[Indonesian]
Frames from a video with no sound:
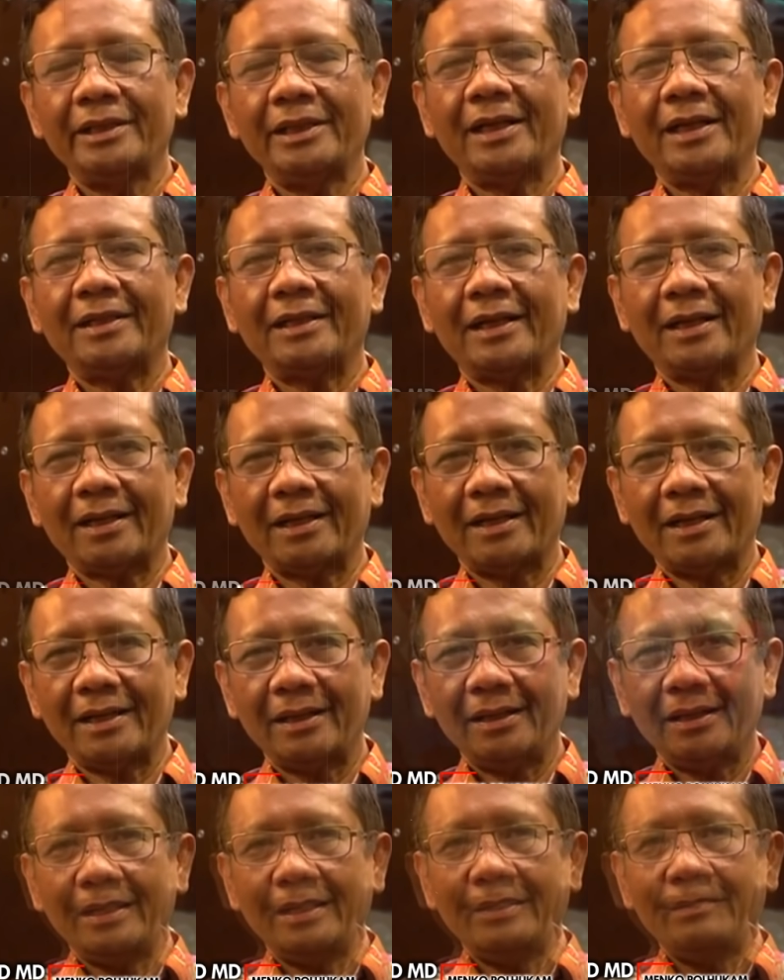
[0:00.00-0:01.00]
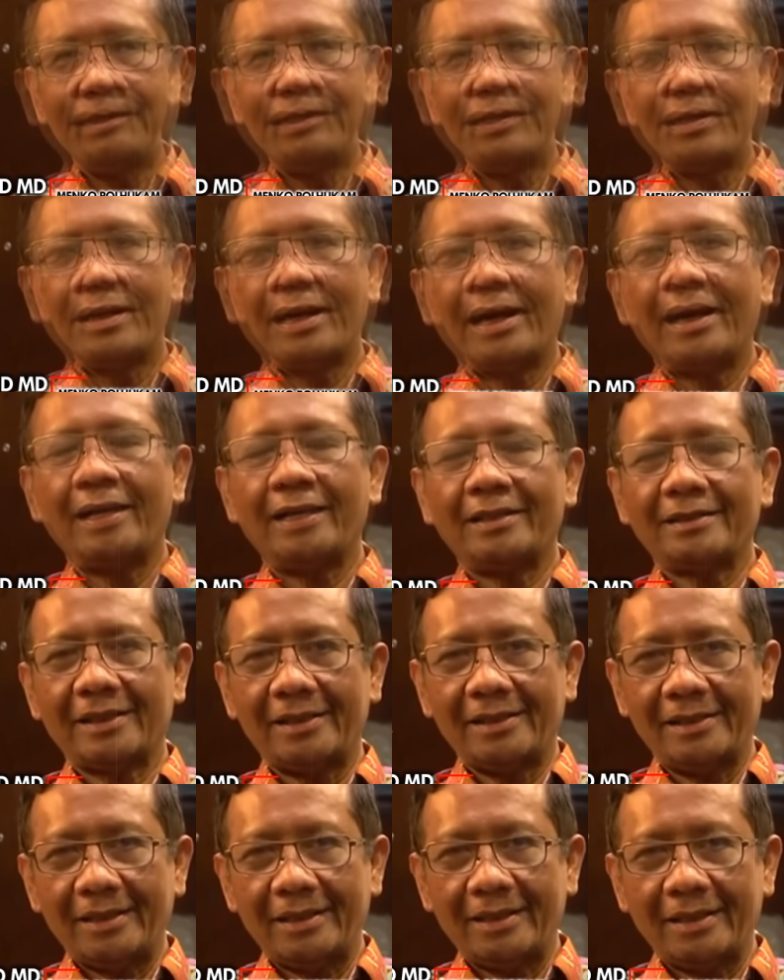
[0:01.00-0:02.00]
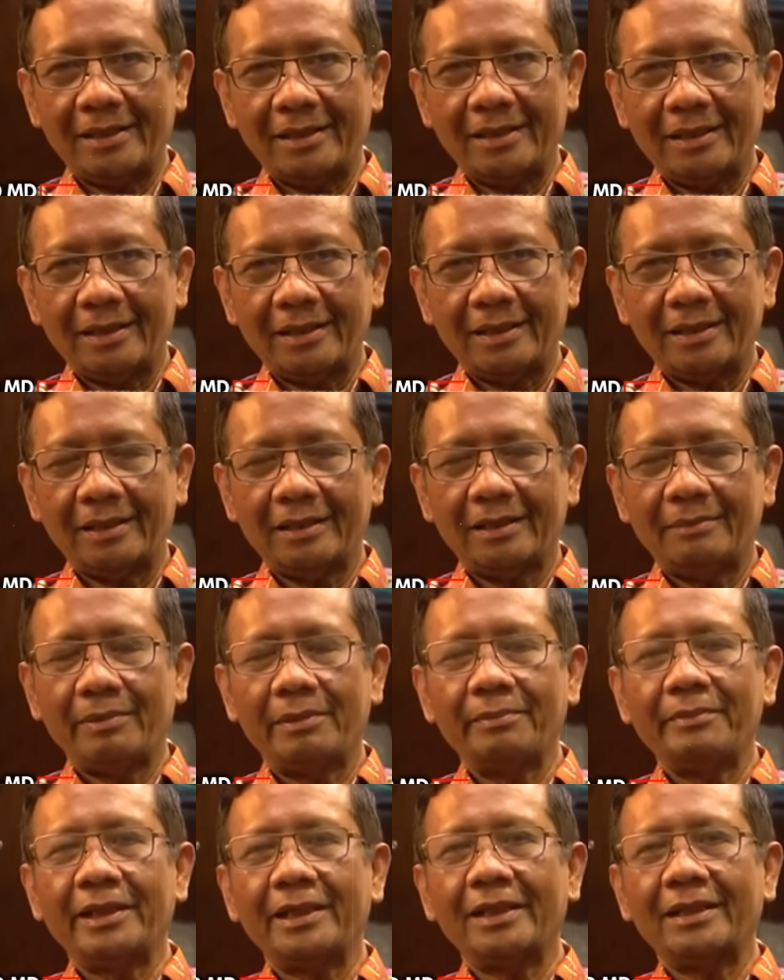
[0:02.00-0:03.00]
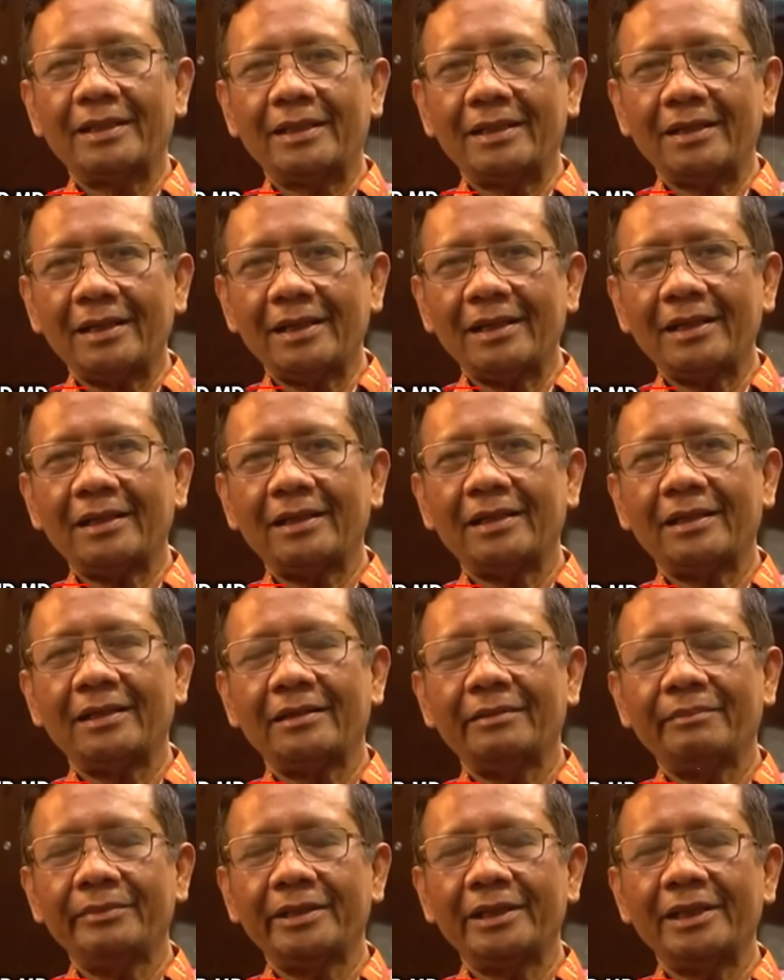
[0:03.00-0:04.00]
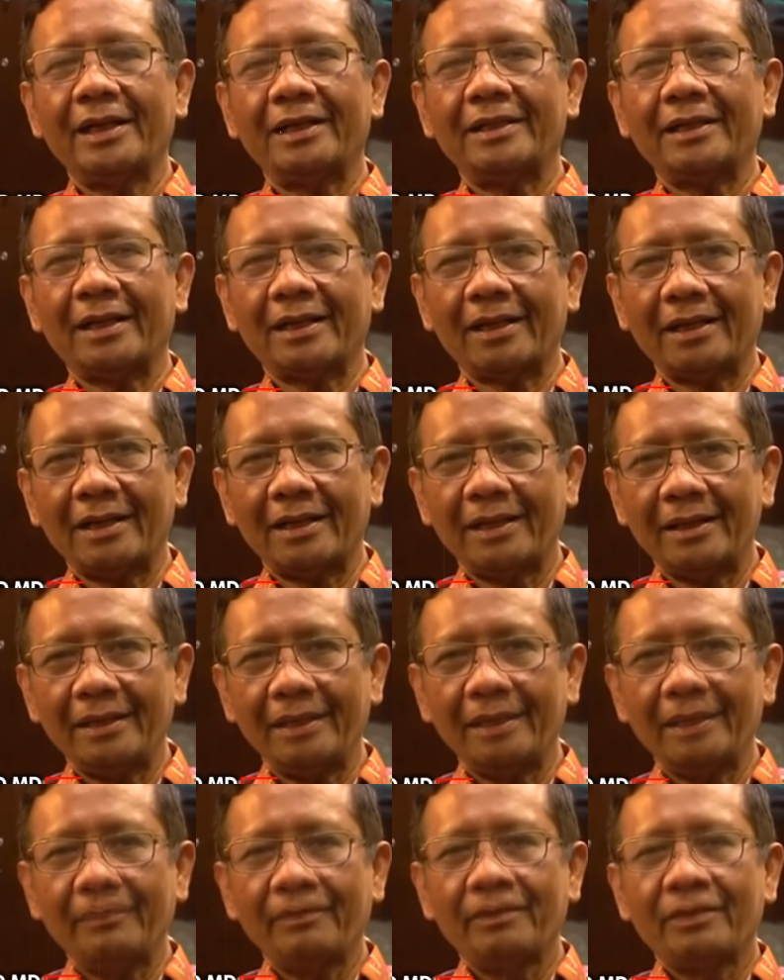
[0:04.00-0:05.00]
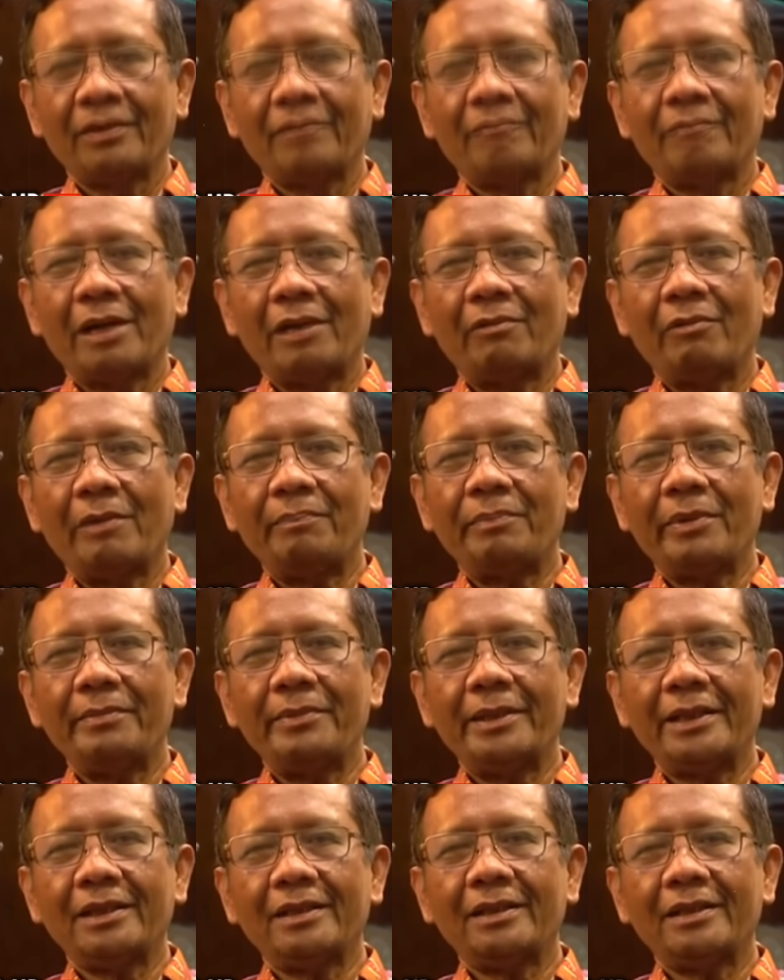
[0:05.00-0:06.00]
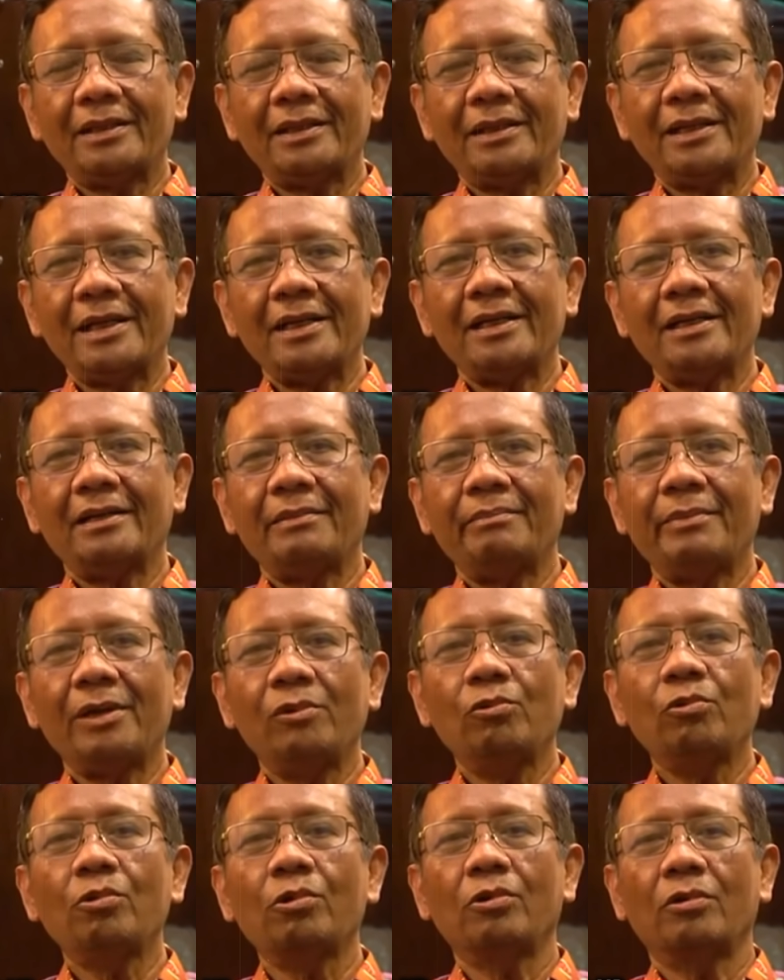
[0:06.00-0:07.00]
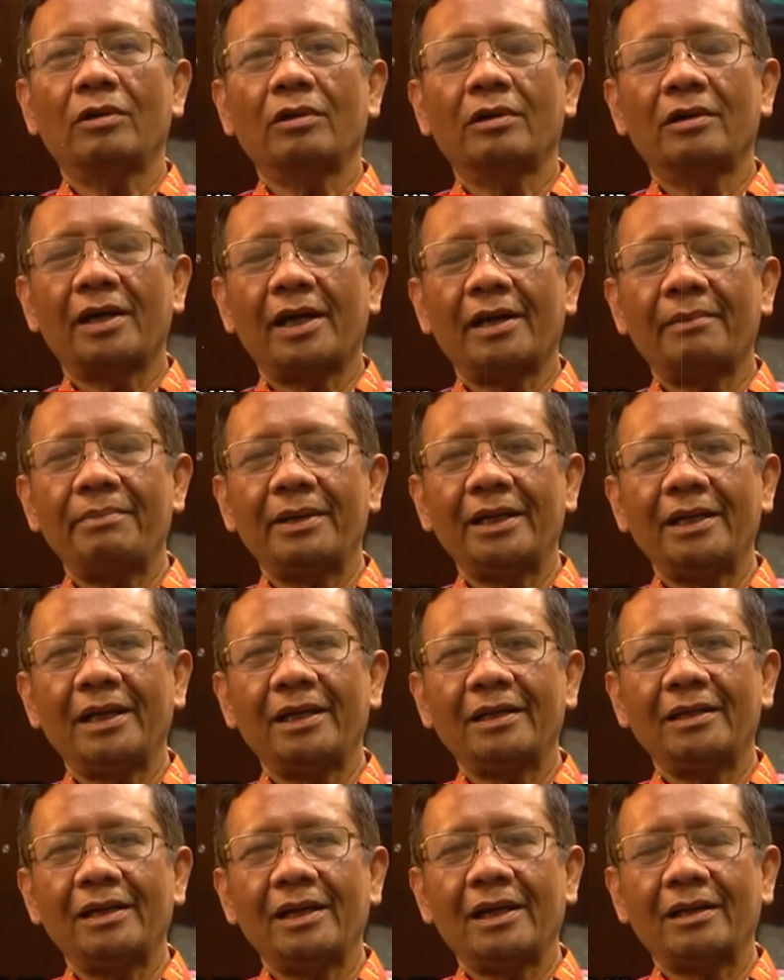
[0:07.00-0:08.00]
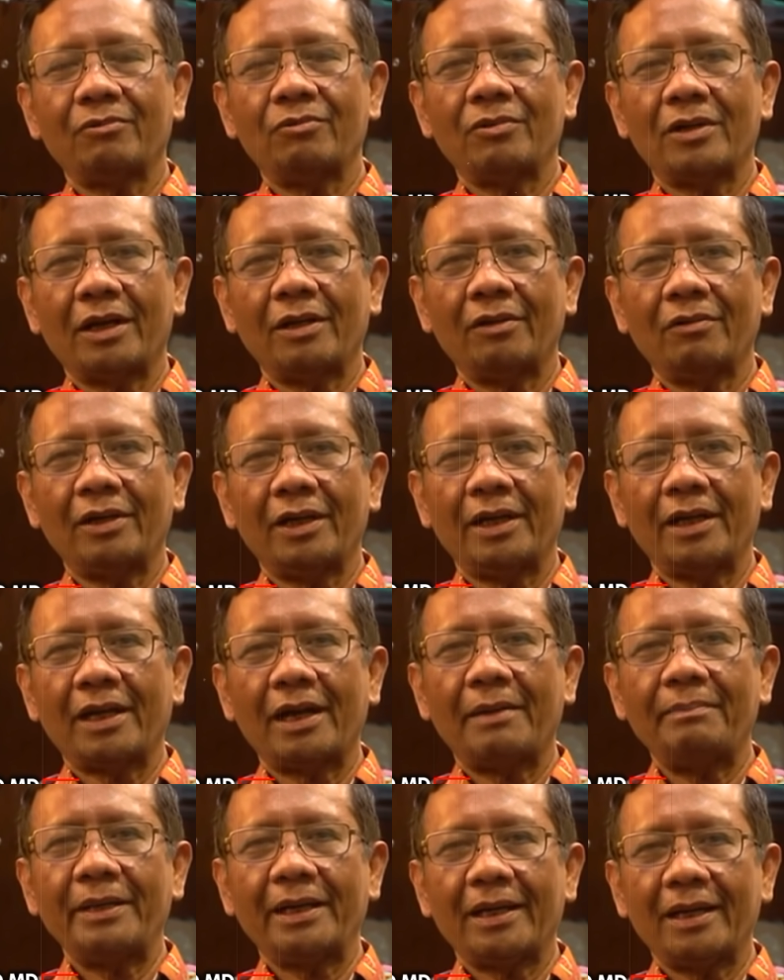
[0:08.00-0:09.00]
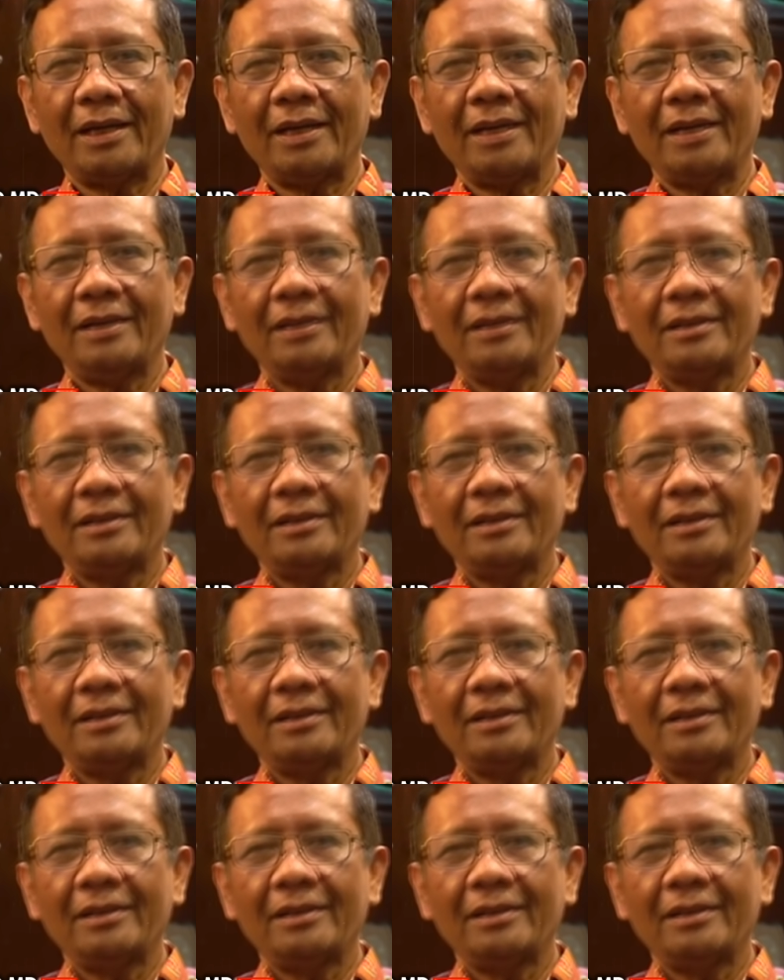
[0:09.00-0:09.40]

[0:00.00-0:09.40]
apapun alasannya, eh, pemerintah menyatakan bahwa pemerintah mendukung apa yang dilakukan oleh KPK